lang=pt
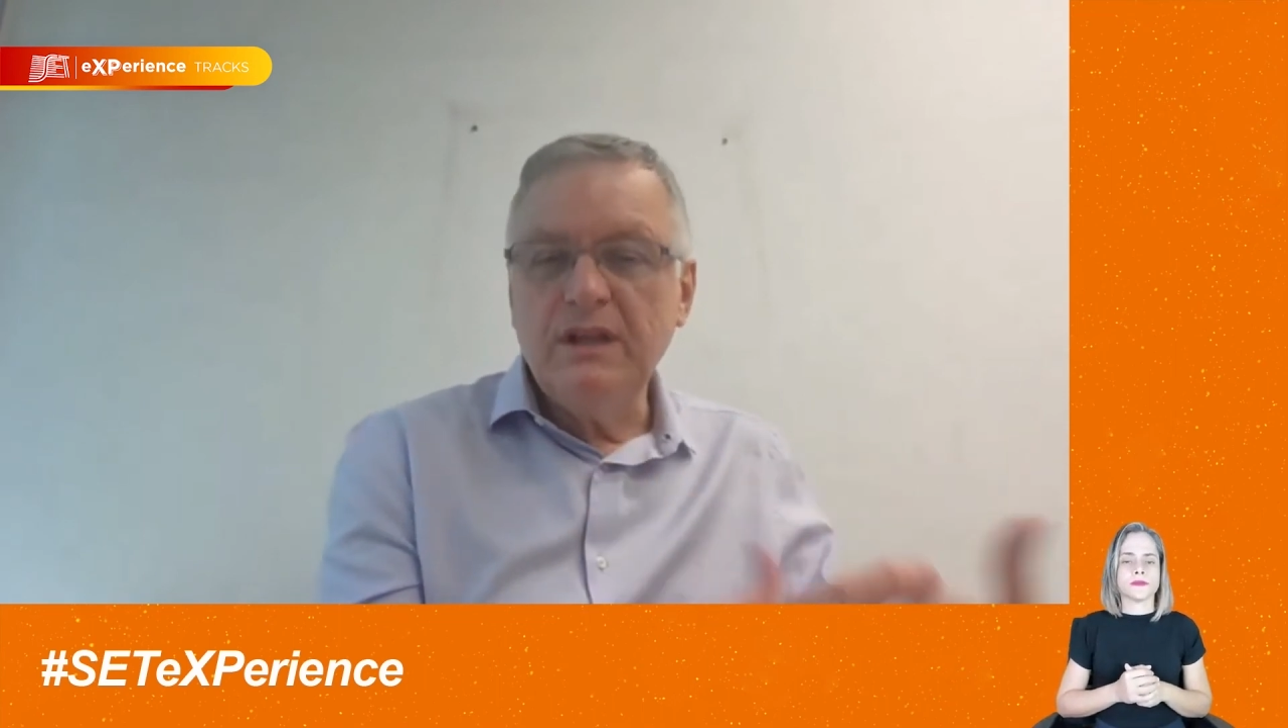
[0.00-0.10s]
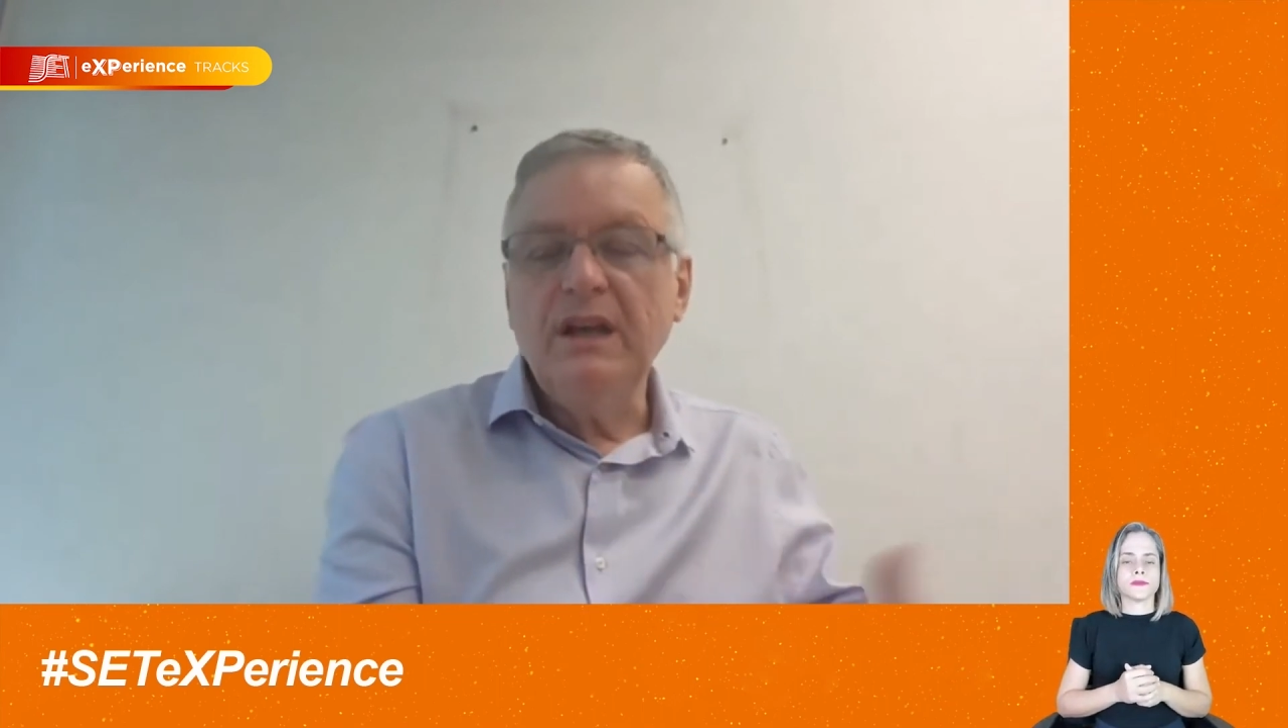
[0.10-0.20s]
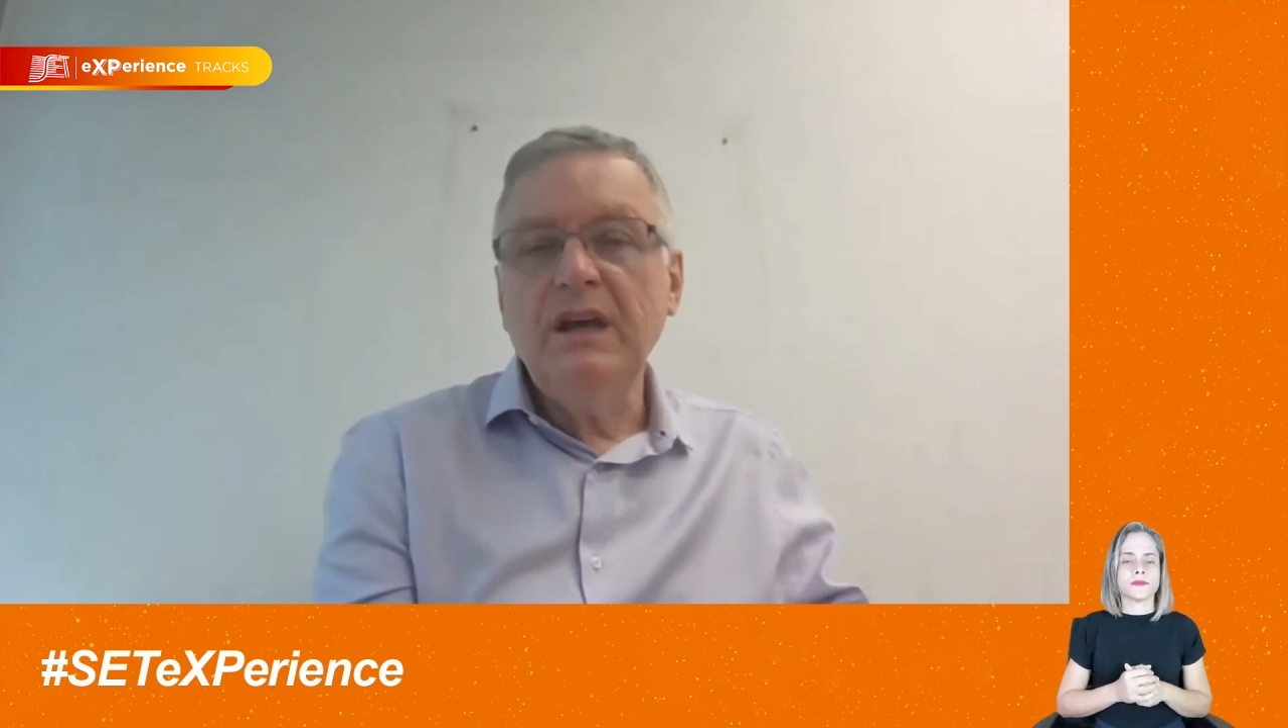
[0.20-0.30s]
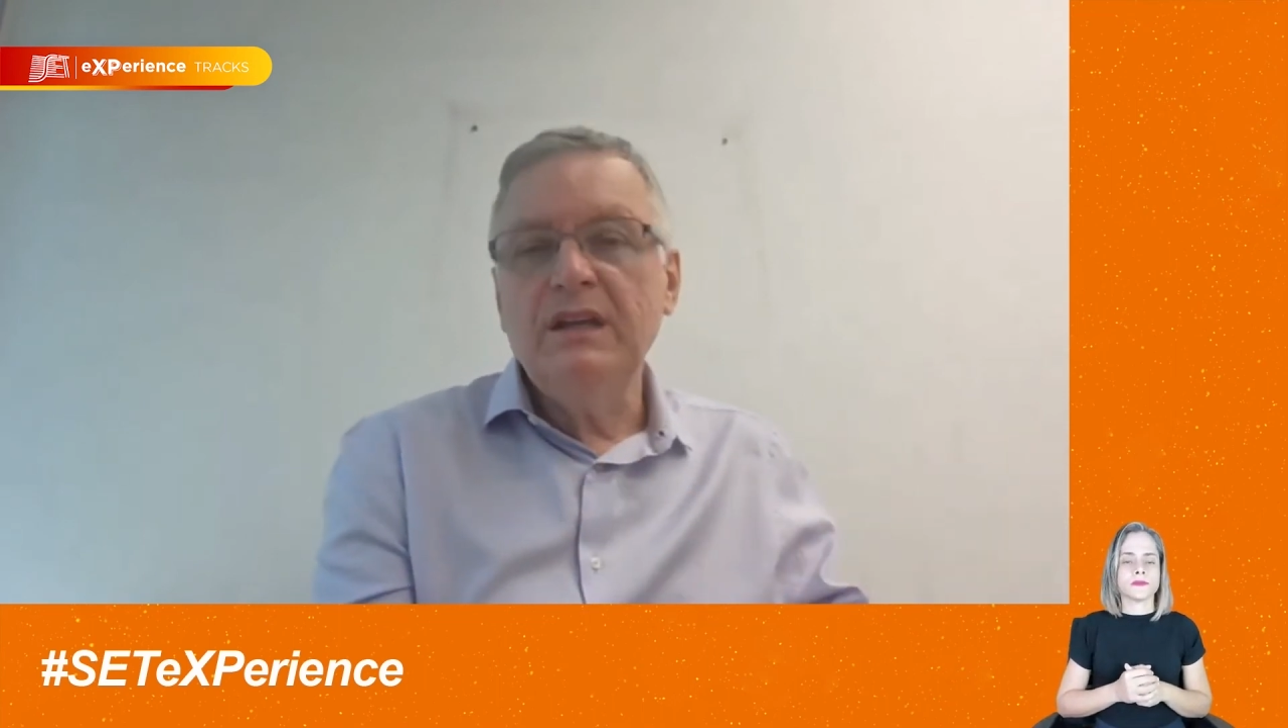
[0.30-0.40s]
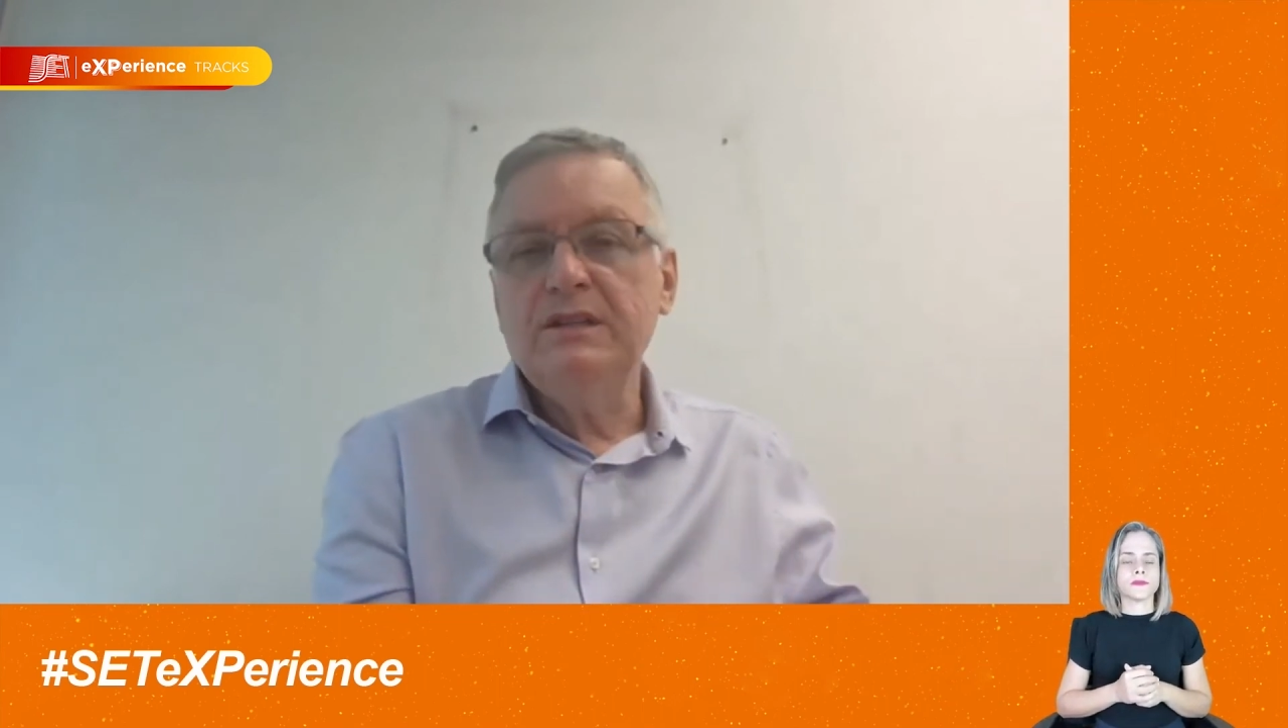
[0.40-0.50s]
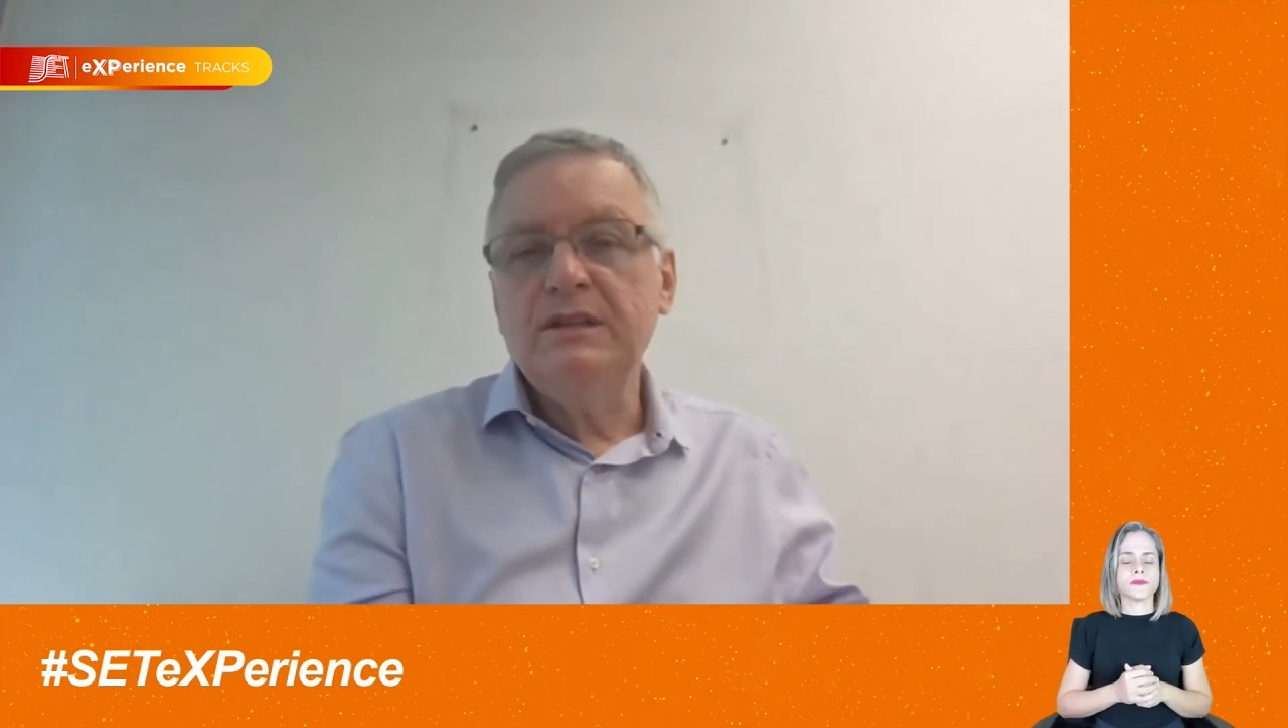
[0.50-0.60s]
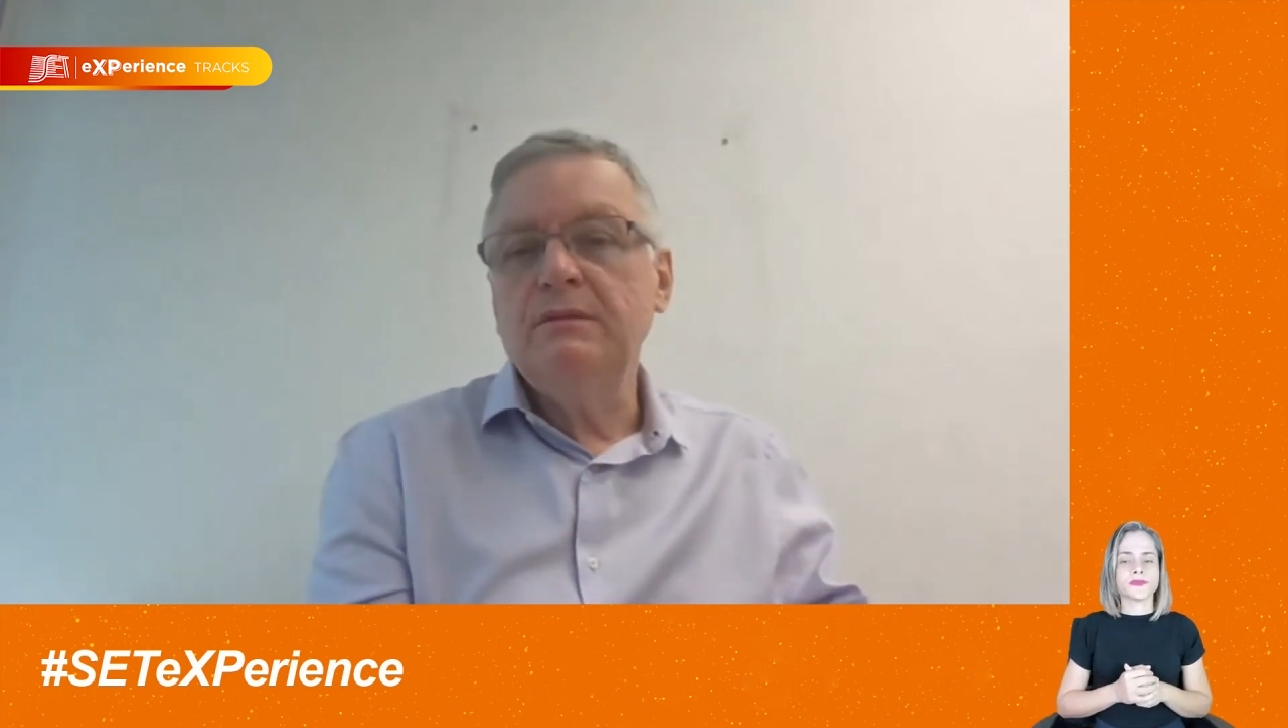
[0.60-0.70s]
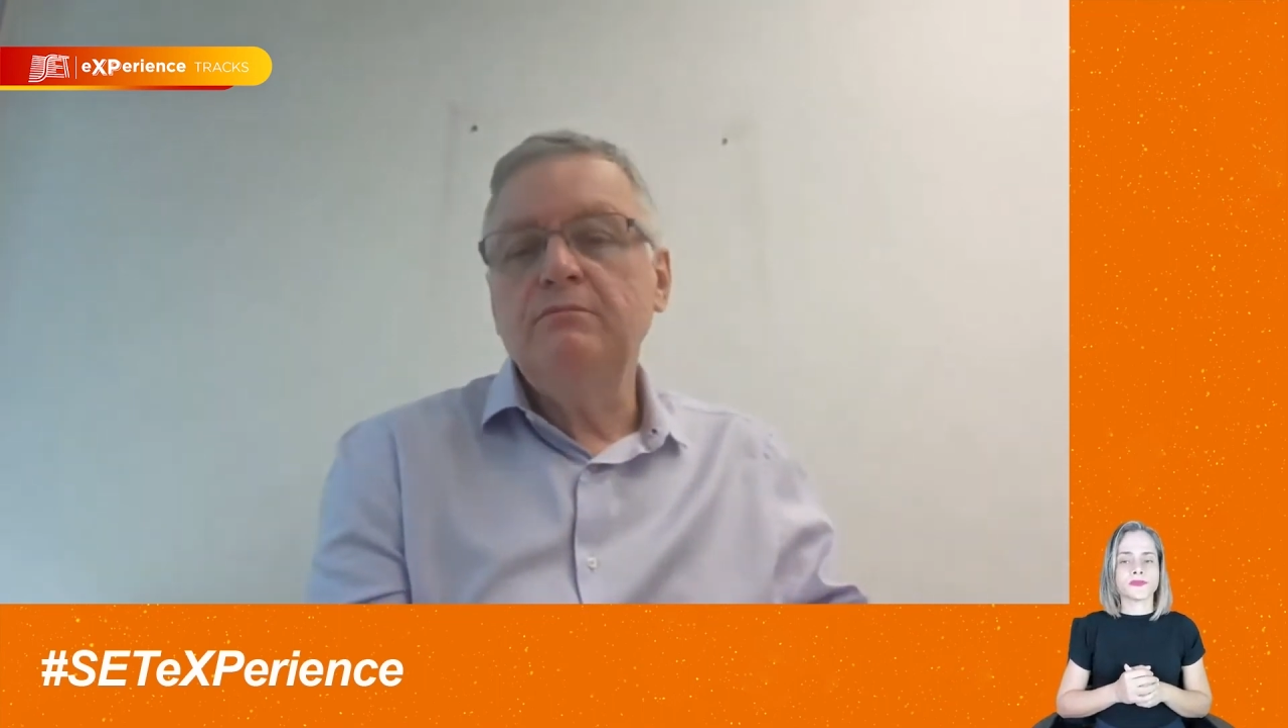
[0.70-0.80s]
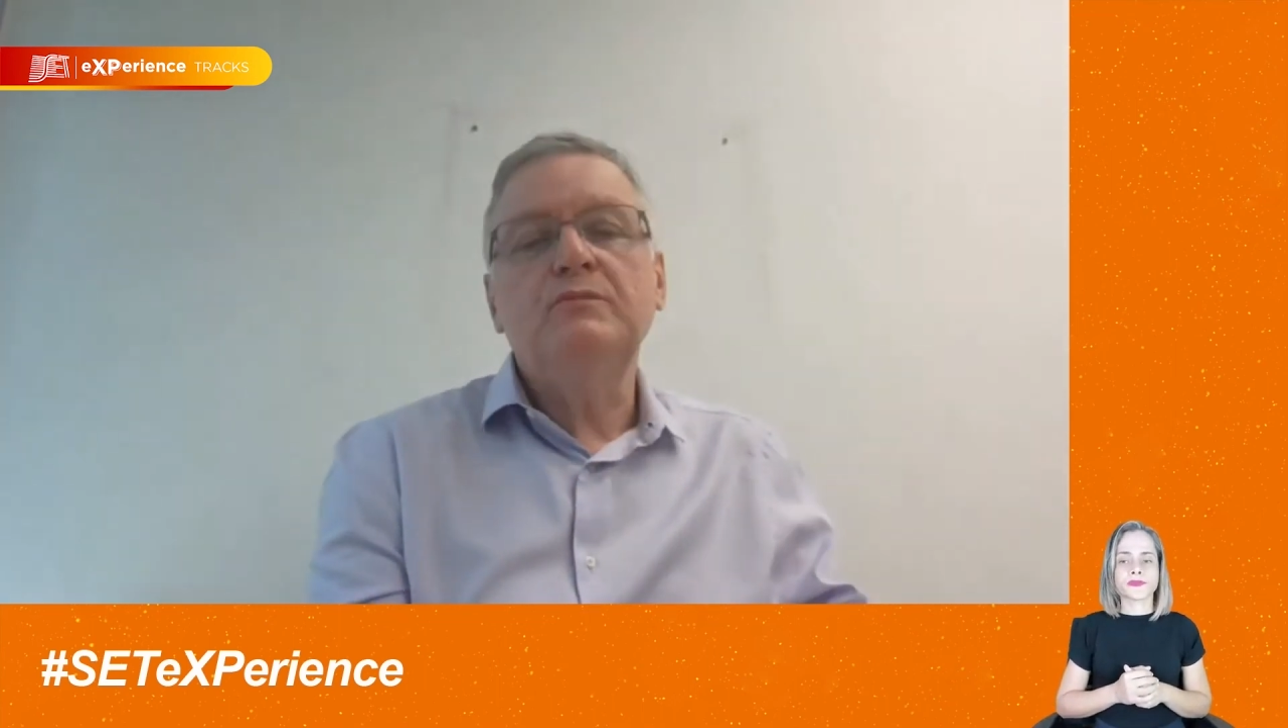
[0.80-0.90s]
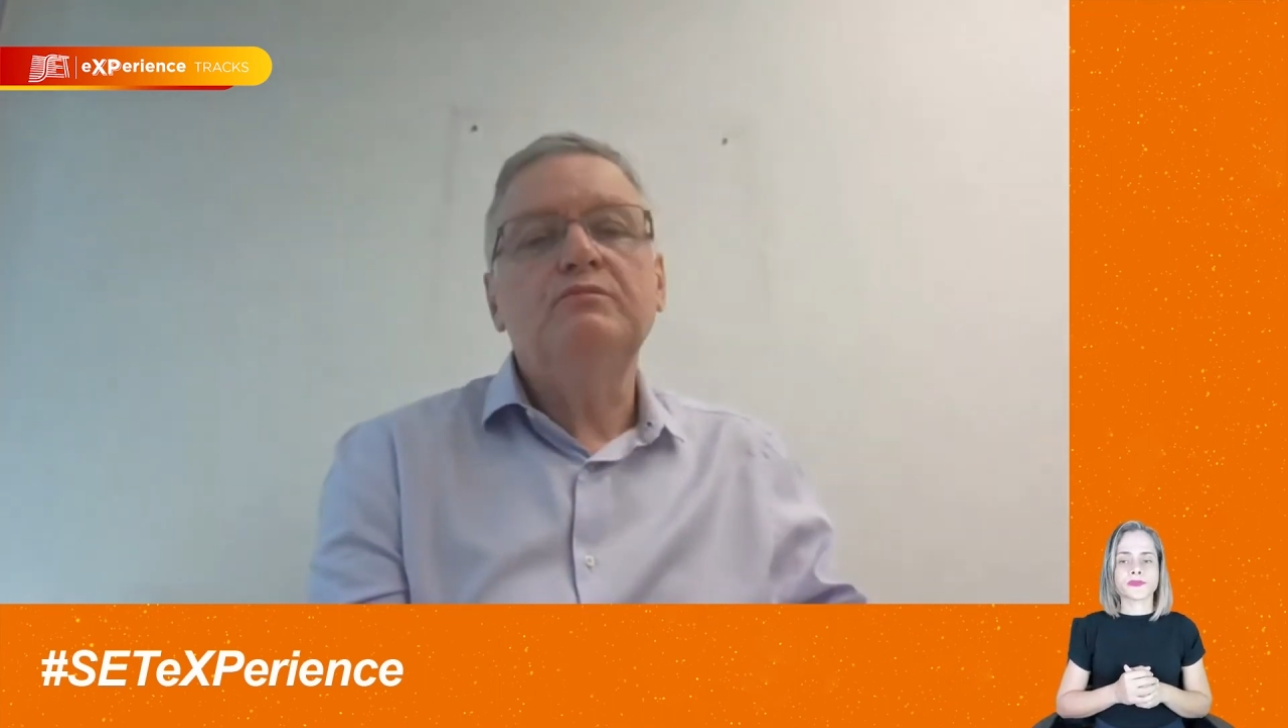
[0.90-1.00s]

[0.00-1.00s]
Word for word: né, de